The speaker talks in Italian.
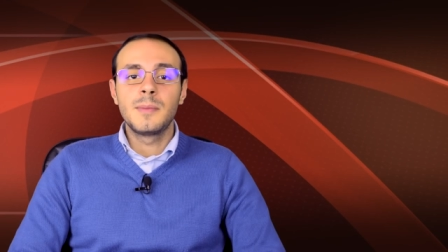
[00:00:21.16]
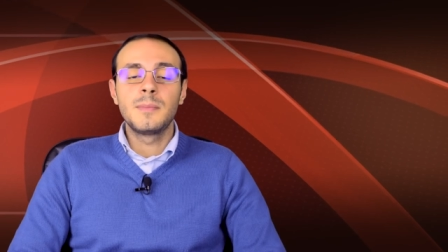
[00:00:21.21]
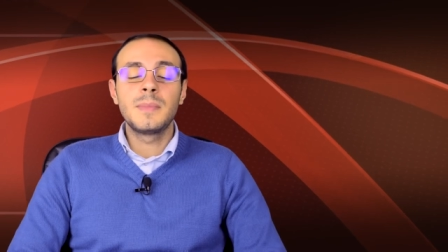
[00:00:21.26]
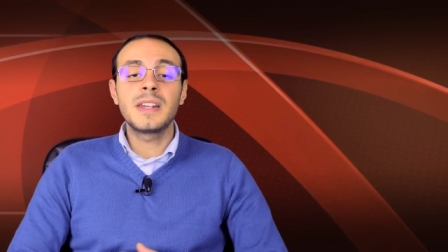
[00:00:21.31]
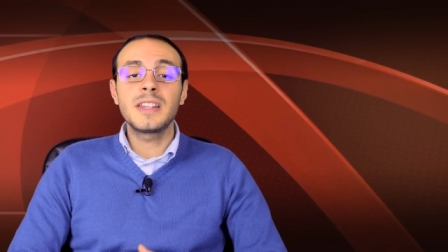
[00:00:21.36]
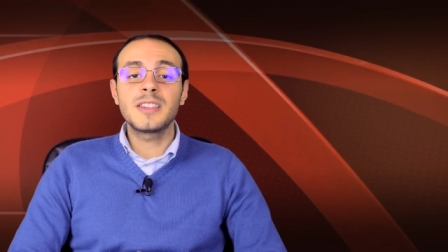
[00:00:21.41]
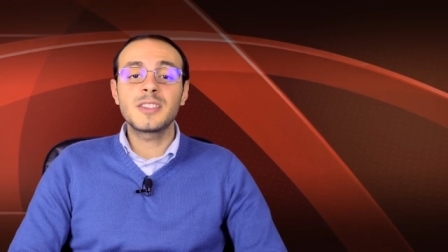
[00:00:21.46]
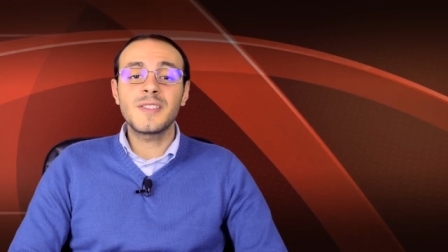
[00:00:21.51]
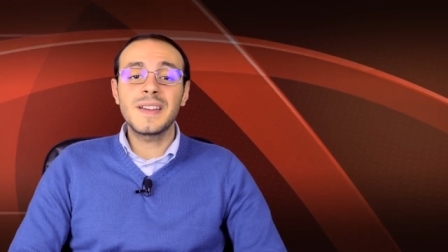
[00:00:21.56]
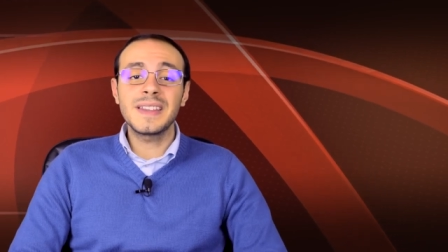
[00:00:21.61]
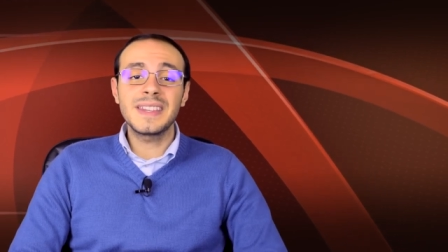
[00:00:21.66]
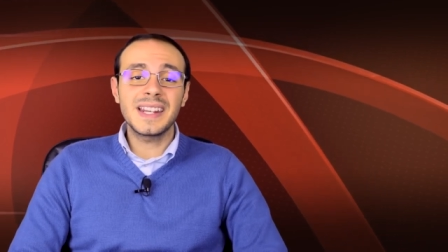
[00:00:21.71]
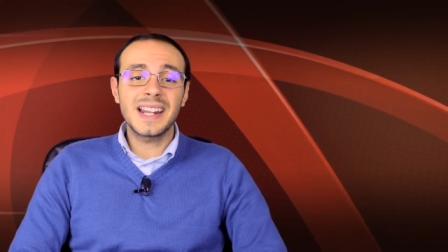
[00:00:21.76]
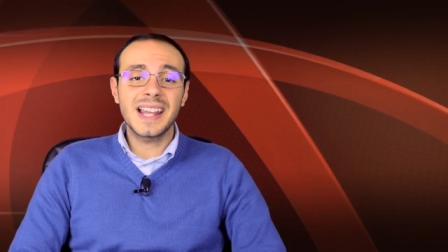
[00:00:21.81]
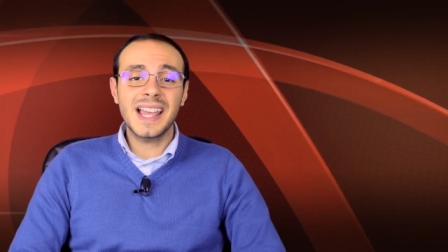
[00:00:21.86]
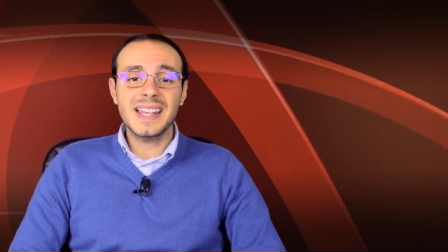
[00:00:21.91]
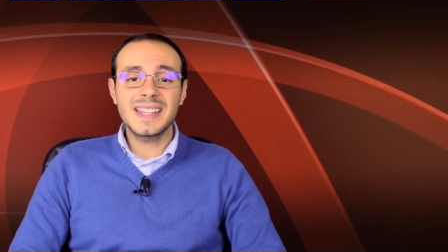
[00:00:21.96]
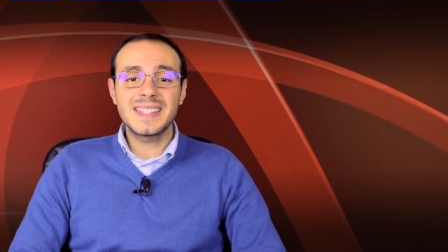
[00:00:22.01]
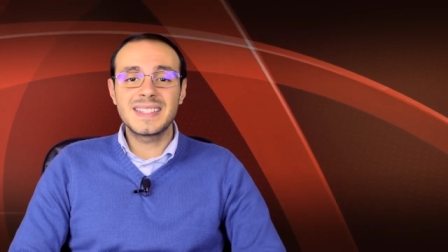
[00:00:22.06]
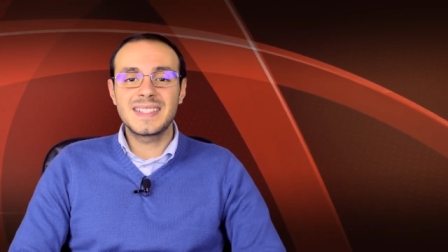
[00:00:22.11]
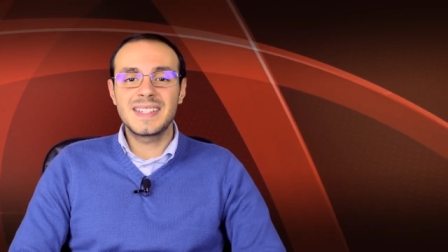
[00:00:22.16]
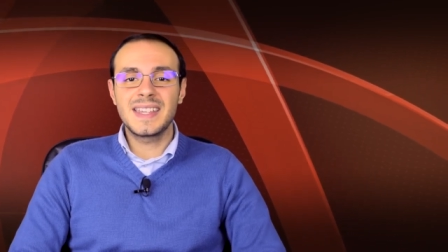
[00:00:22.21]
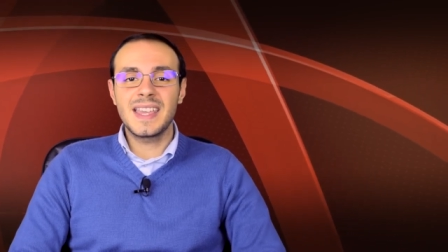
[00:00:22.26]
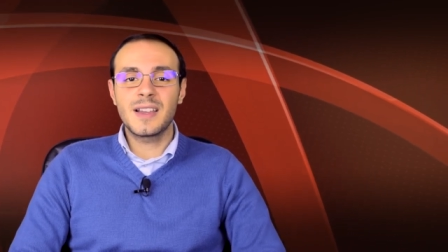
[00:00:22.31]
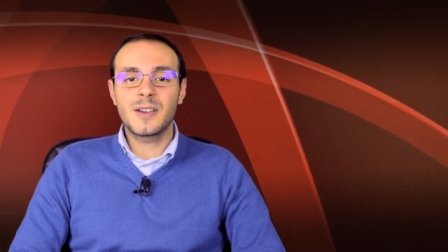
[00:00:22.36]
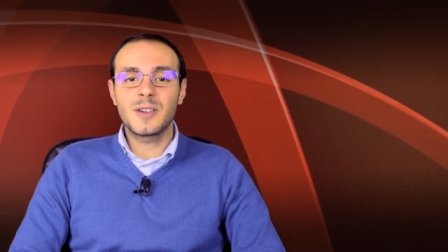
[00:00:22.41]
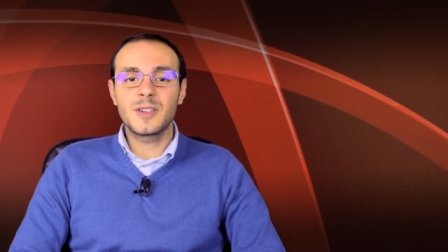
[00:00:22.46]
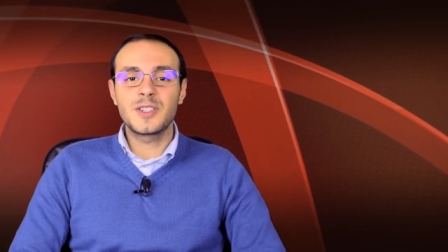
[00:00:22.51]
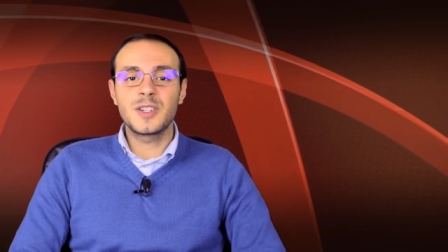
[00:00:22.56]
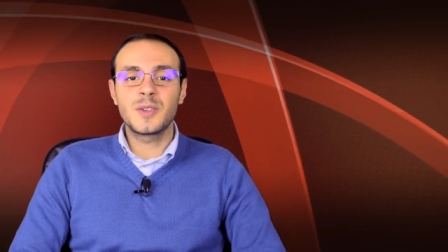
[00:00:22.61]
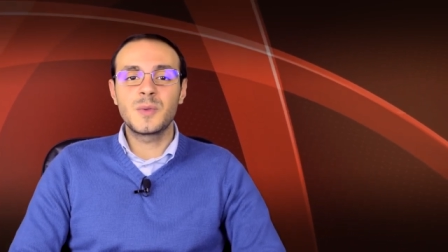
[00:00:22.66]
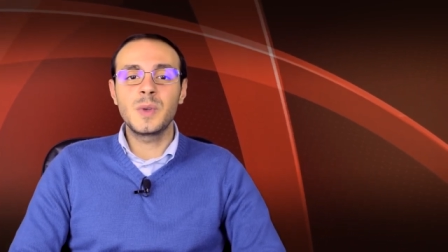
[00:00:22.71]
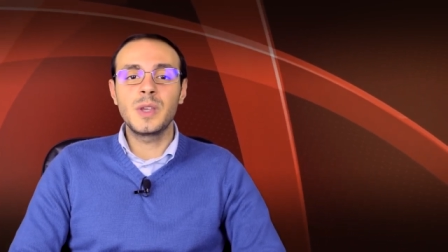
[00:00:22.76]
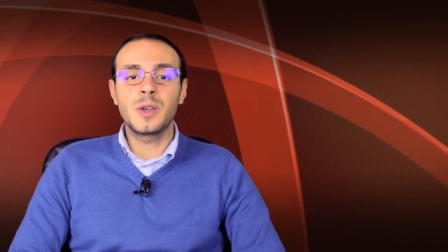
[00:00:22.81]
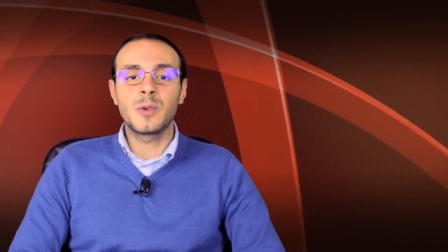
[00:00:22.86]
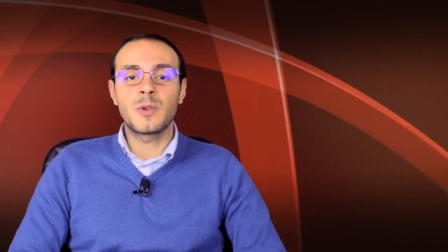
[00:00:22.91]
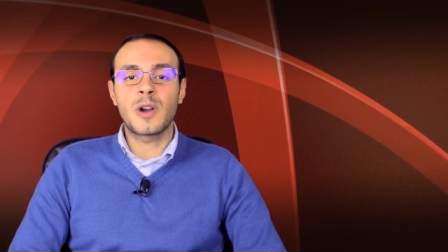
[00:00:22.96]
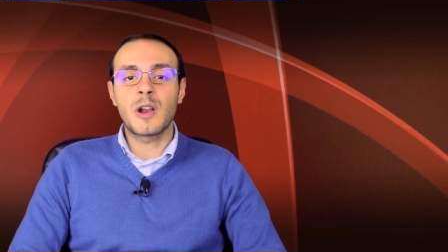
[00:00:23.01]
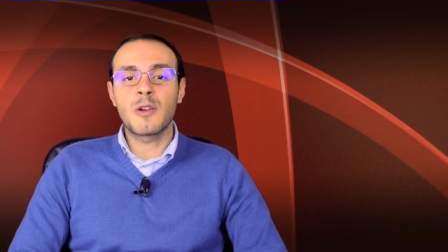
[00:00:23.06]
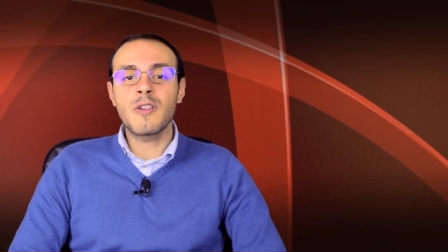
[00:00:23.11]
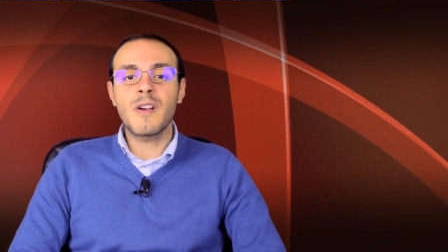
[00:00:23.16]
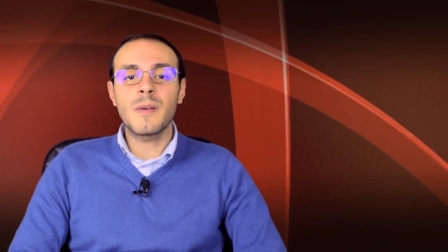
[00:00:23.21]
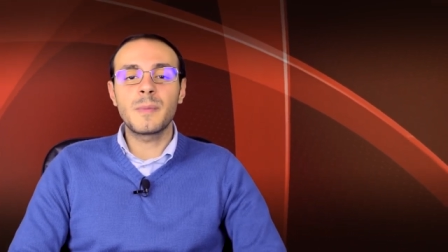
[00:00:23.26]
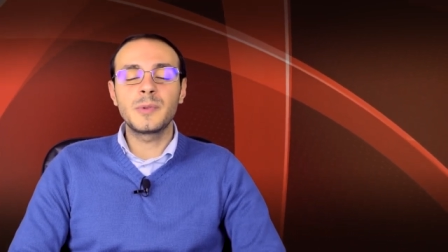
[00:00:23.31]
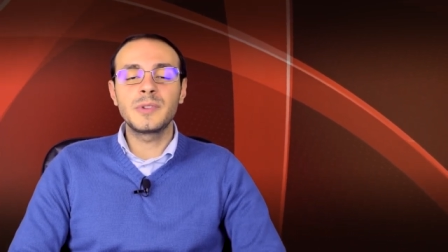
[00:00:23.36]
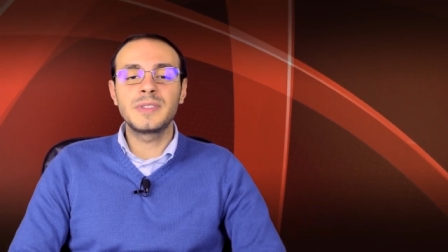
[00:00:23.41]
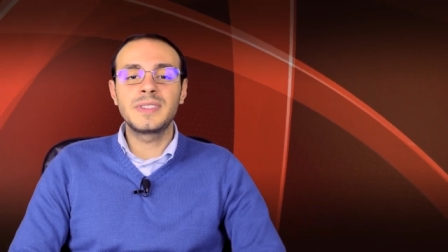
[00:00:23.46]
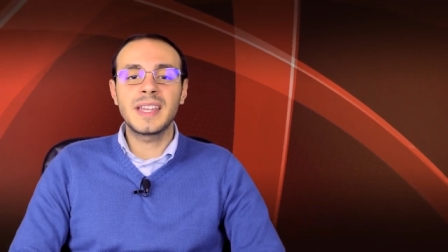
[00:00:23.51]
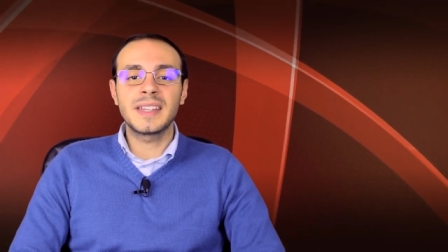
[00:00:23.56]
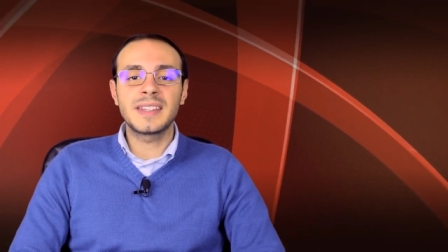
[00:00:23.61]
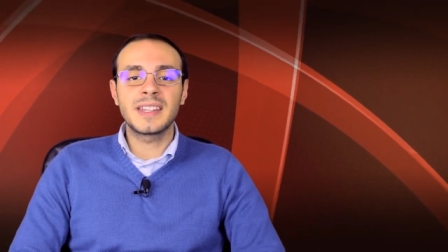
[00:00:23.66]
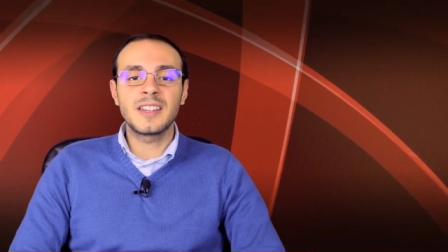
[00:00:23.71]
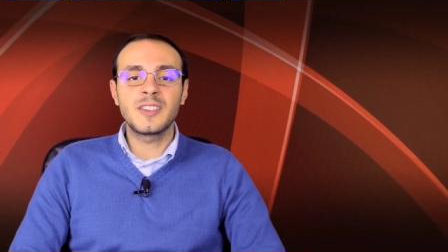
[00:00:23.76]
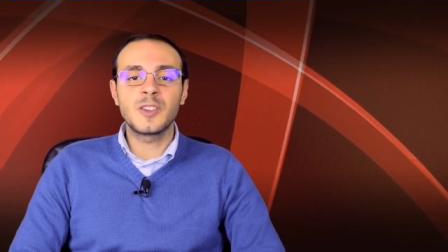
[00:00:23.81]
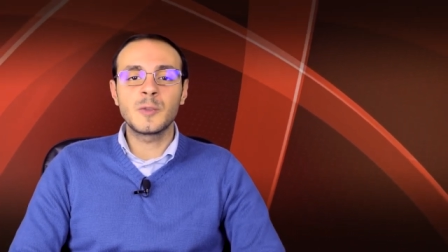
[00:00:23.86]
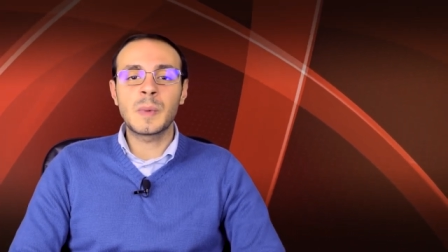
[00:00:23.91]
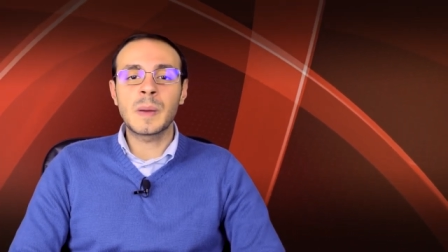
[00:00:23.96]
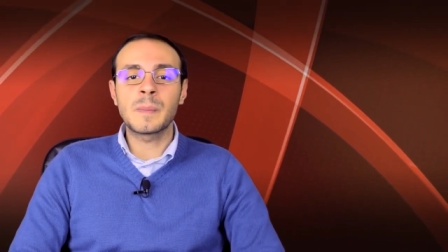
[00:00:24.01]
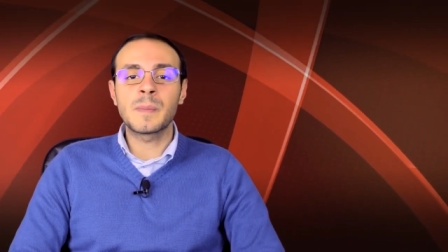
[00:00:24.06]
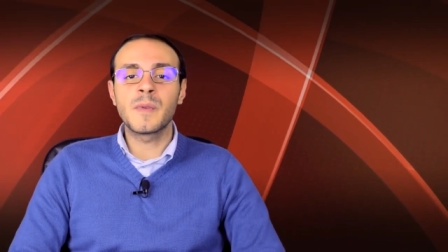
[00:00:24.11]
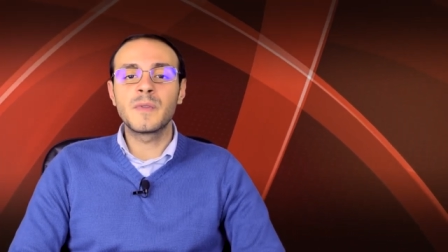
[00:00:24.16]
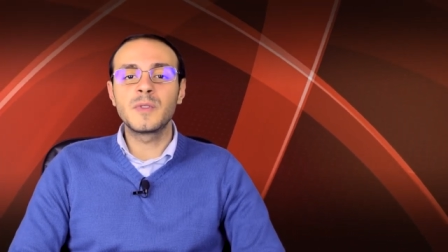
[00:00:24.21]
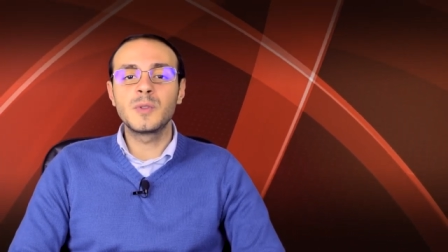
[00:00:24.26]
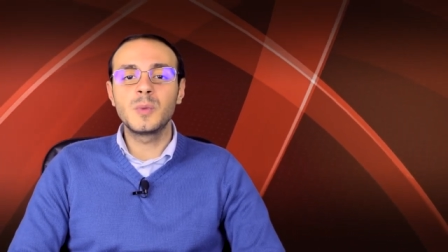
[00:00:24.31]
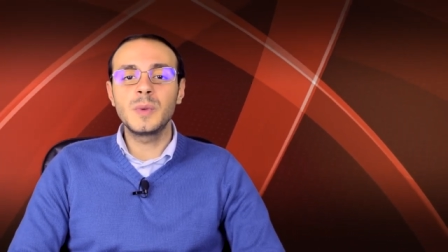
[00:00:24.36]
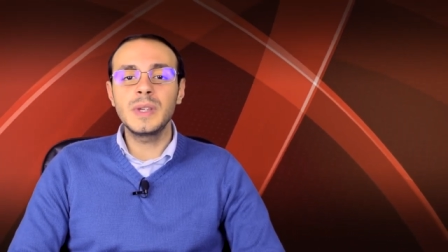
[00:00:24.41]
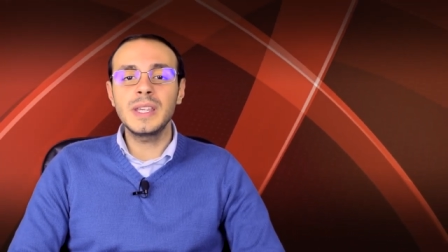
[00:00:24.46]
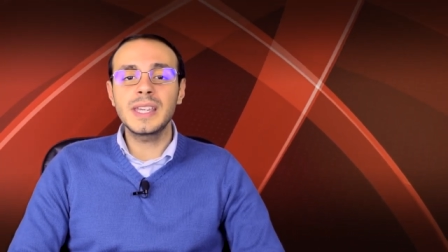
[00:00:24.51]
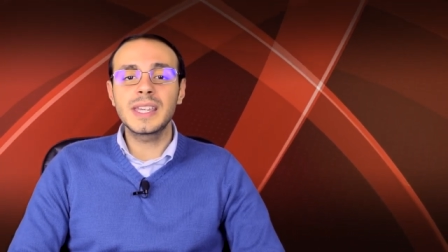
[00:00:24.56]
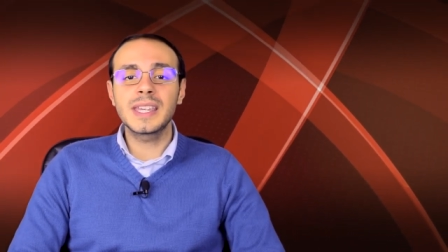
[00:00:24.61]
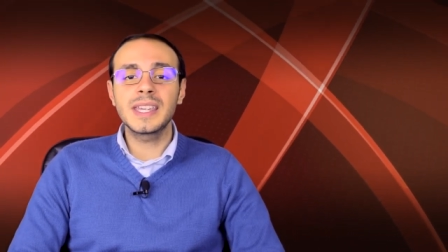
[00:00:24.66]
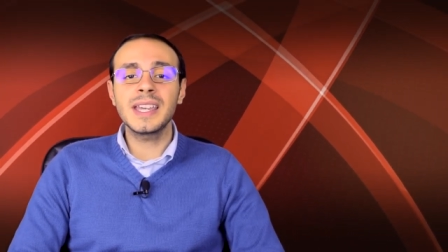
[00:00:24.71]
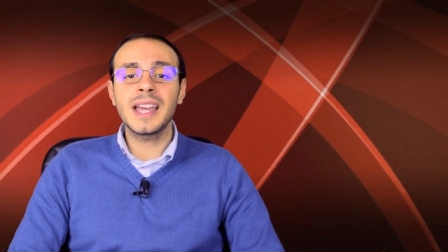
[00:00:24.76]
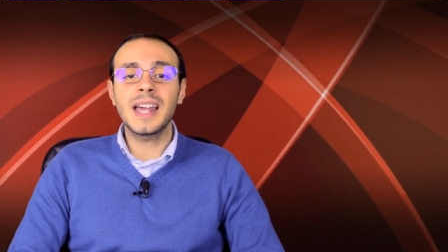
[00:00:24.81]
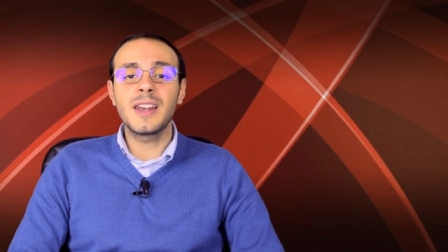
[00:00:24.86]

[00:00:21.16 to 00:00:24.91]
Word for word: Ben ritrovati ragazzi, eccoci qui con una nuova puntata di Top Up of the Week.